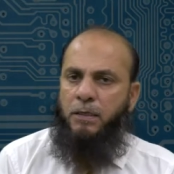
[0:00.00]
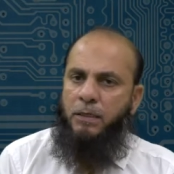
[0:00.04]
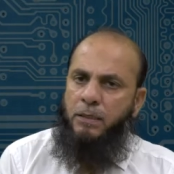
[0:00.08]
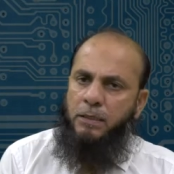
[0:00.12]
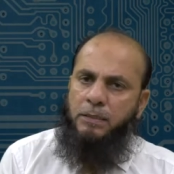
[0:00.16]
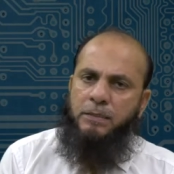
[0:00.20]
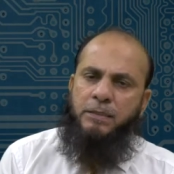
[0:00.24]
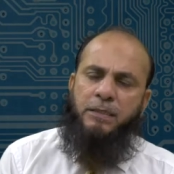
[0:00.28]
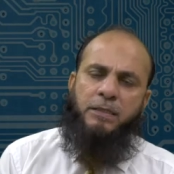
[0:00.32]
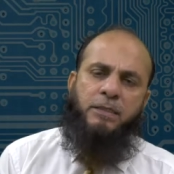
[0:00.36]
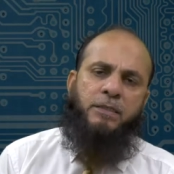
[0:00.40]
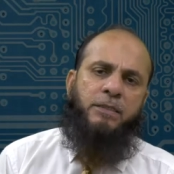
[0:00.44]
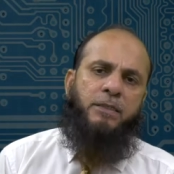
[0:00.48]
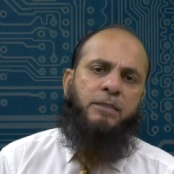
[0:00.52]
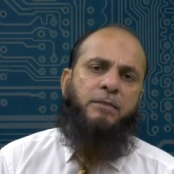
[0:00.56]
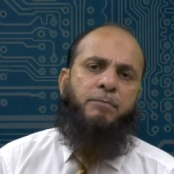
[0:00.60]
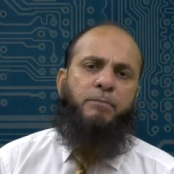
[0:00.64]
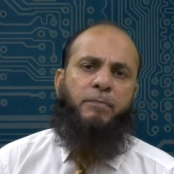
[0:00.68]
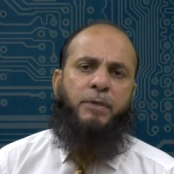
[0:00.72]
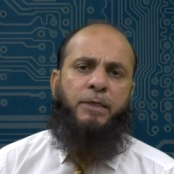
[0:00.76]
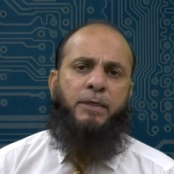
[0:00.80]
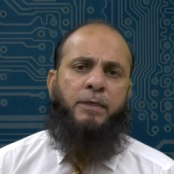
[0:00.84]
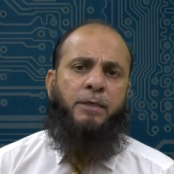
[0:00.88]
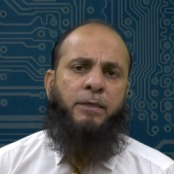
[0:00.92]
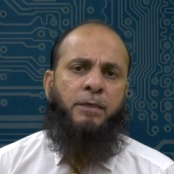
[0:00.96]
इस सेशन
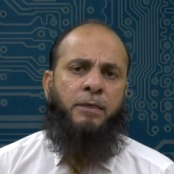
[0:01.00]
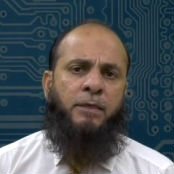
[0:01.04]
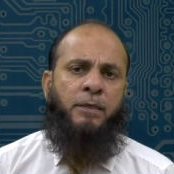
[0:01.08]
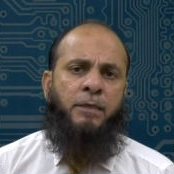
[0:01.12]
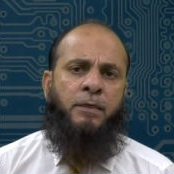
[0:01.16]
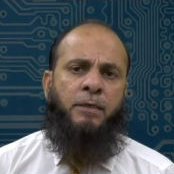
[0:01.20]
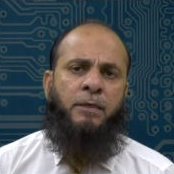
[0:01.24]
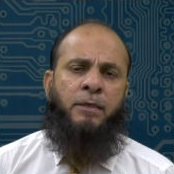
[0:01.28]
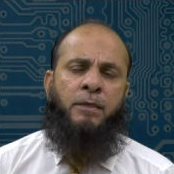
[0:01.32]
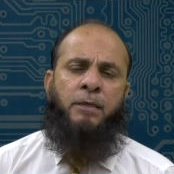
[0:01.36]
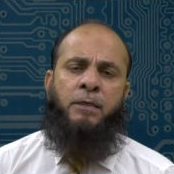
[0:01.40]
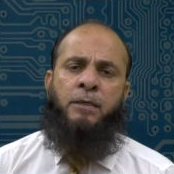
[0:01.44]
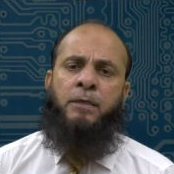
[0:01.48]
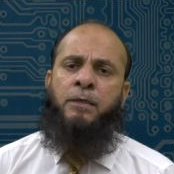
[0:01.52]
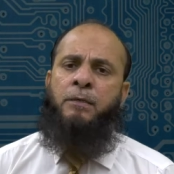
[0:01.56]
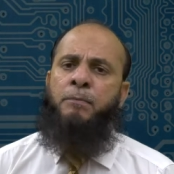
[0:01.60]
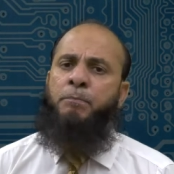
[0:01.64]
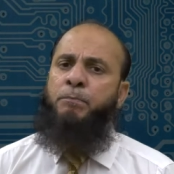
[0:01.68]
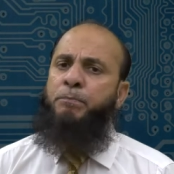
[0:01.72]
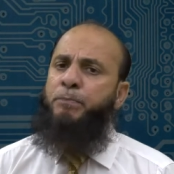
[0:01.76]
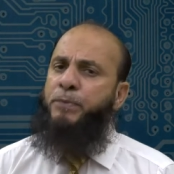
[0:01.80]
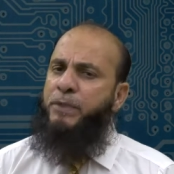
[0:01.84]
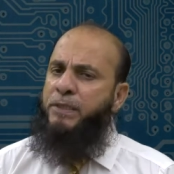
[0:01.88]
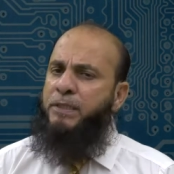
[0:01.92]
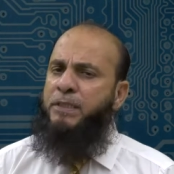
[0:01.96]
में
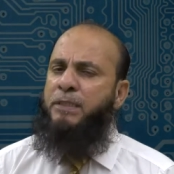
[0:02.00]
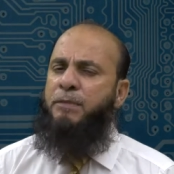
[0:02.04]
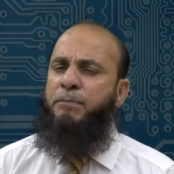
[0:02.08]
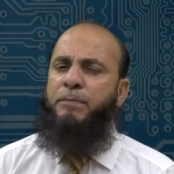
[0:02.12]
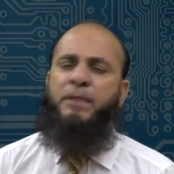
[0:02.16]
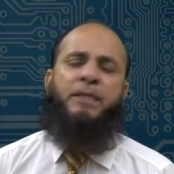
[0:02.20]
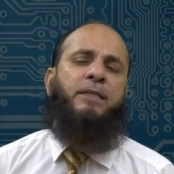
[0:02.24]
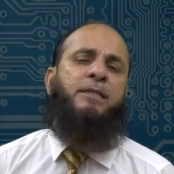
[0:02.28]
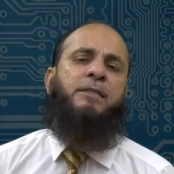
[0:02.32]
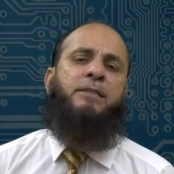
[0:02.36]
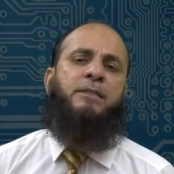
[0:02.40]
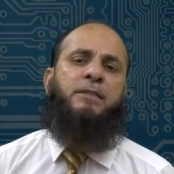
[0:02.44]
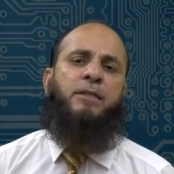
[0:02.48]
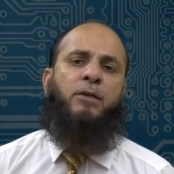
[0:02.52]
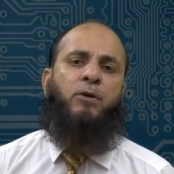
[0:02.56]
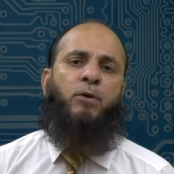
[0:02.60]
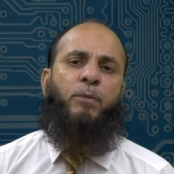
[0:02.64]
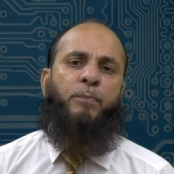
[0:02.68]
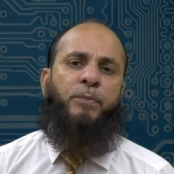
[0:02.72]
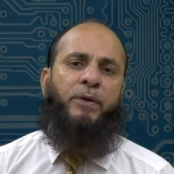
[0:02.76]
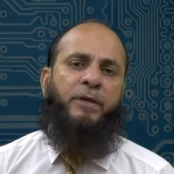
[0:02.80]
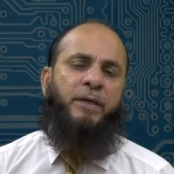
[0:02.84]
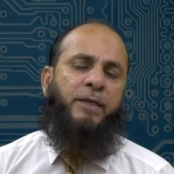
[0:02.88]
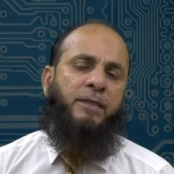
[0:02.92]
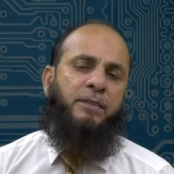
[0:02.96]
पीसी में किस तरह
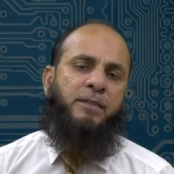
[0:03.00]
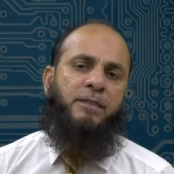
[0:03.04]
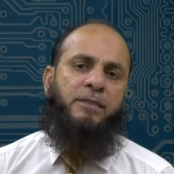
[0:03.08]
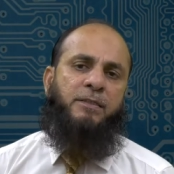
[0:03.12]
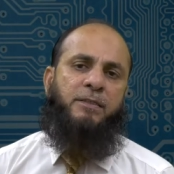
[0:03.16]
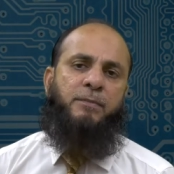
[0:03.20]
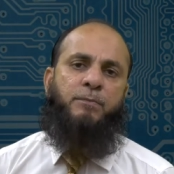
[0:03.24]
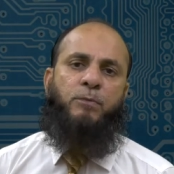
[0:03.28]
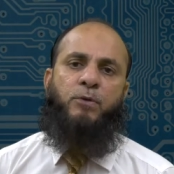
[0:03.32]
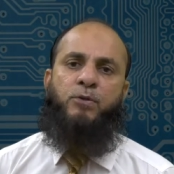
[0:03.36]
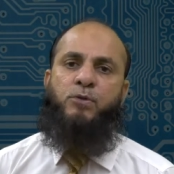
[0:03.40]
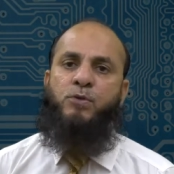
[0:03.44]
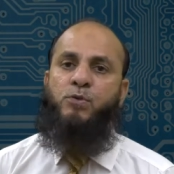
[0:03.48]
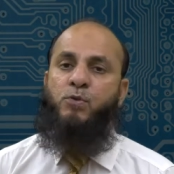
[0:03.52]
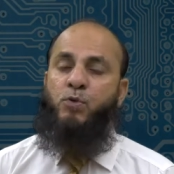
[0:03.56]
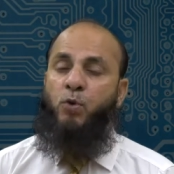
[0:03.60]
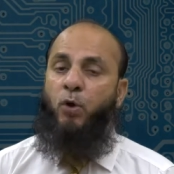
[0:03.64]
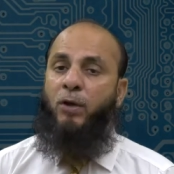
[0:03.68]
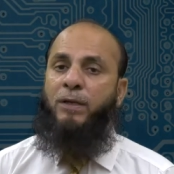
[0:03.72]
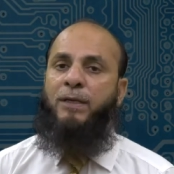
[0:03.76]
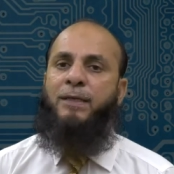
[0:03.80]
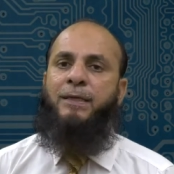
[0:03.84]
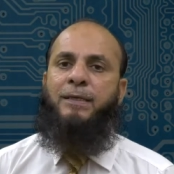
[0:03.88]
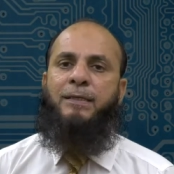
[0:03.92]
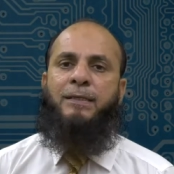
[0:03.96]
ऑपरेटिंग सिस्टम को
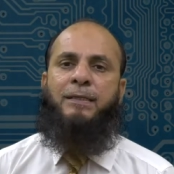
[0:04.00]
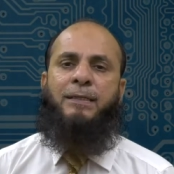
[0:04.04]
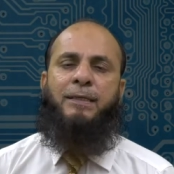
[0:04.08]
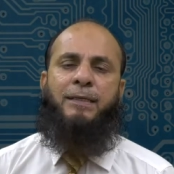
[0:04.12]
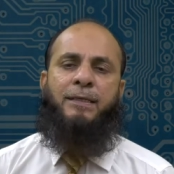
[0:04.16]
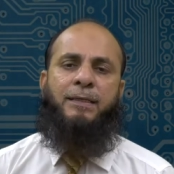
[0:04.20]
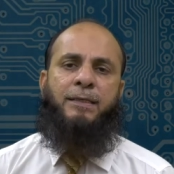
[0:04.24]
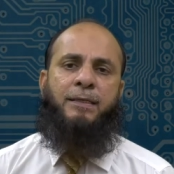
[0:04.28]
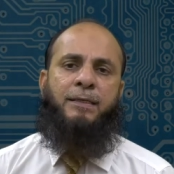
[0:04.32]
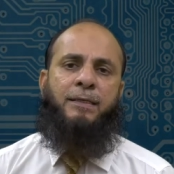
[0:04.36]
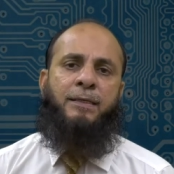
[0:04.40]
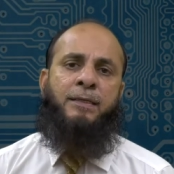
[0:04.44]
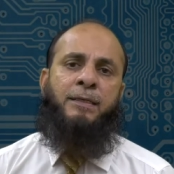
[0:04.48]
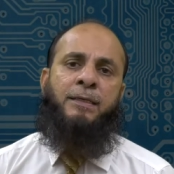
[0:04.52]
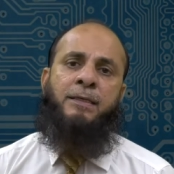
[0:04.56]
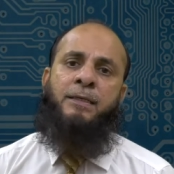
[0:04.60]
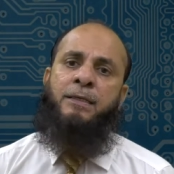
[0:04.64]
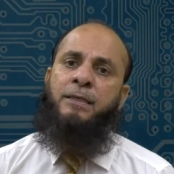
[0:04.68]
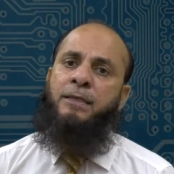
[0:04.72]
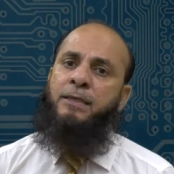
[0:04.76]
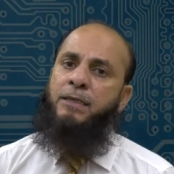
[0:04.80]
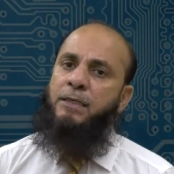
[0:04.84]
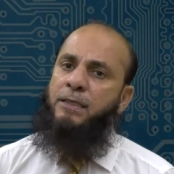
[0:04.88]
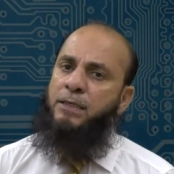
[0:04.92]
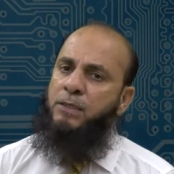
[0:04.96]
इंस्टॉल करते हैं
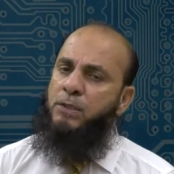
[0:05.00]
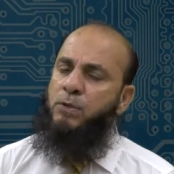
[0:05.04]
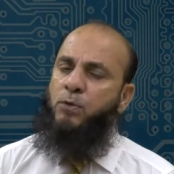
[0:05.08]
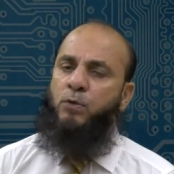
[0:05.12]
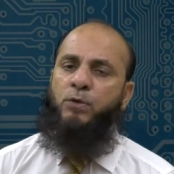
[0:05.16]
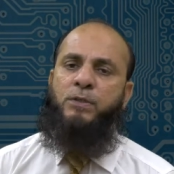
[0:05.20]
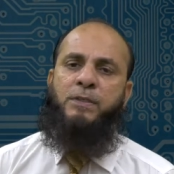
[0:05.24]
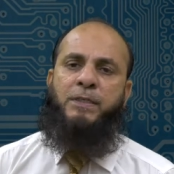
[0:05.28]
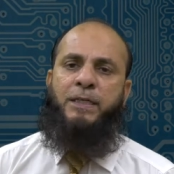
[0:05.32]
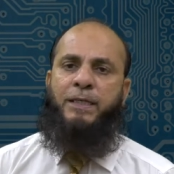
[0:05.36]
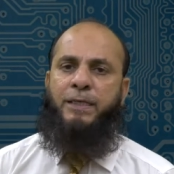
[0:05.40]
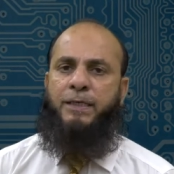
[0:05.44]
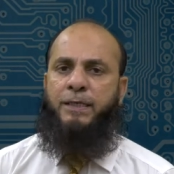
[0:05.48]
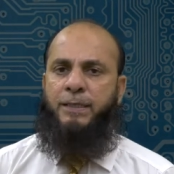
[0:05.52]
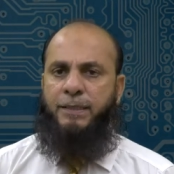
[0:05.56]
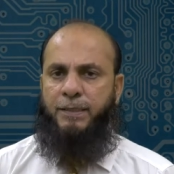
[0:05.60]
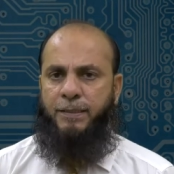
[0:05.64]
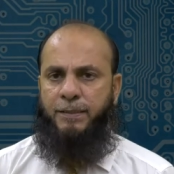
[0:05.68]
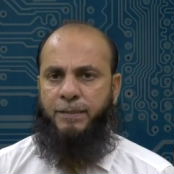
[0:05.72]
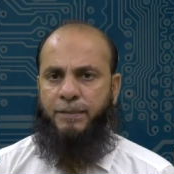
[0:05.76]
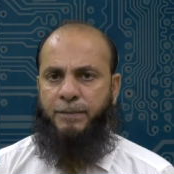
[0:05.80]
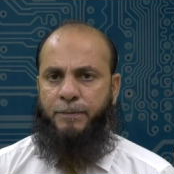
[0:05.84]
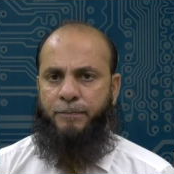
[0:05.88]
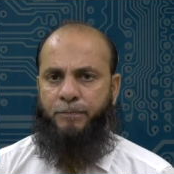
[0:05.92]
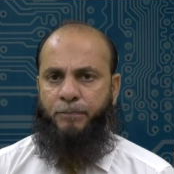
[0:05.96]
इसको सीखेंगे